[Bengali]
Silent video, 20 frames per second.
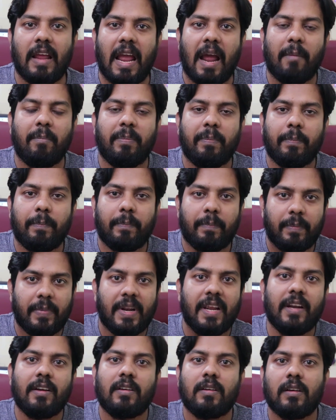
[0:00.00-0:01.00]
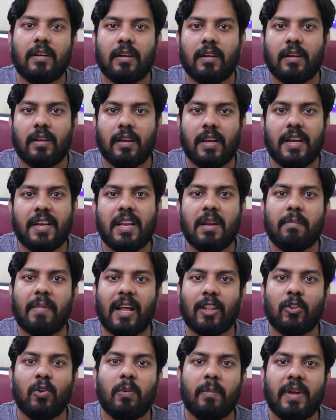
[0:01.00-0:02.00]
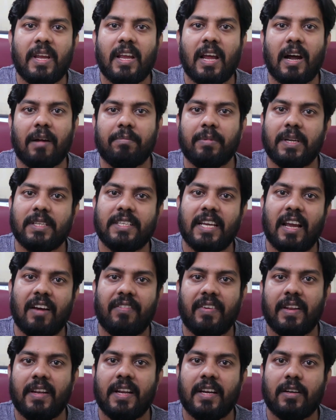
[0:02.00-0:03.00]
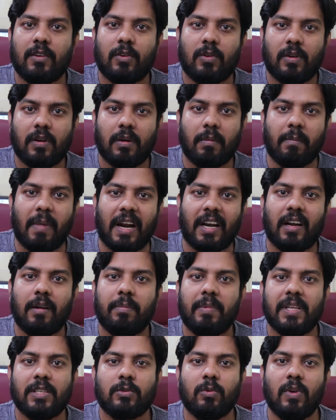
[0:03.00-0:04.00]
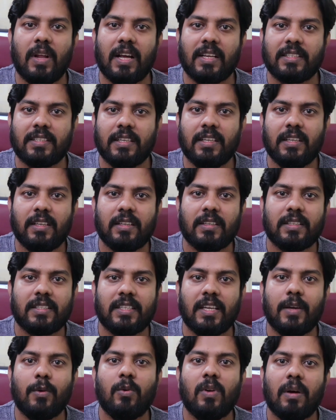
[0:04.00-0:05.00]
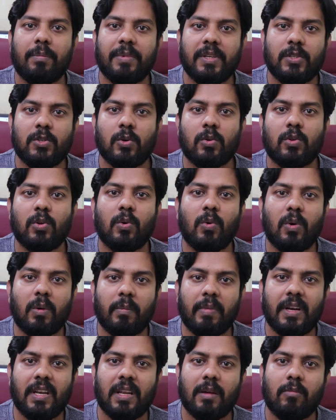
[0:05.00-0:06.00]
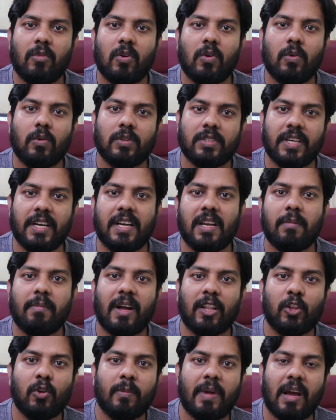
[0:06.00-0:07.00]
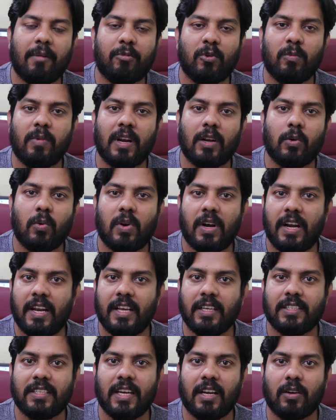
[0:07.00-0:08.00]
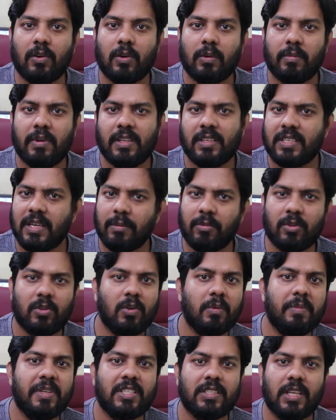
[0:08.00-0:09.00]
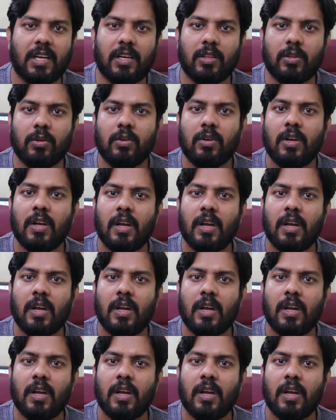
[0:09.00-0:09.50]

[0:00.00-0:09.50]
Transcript: অ্যাপ নেট এটির মাধ্যমে আপনার যে অ্যাফিলিয়েট মার্কেট প্লেসগুলো আছে সেইগুলো আপনি যুক্ত করবেন এবং সেটির মাধ্যমে অ্যাপ্রুভাল করে লিঙ্ক শেয়ার করবেন যাবতীয় বিস্তারিত